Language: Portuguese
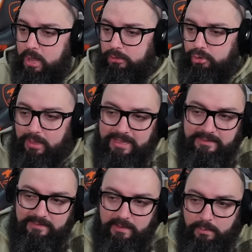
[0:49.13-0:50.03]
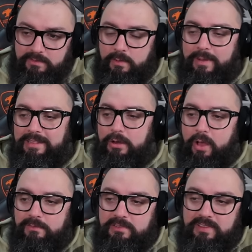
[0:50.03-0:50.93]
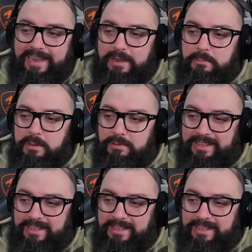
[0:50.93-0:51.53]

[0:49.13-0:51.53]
Dólar a 5,59, o salário mínimo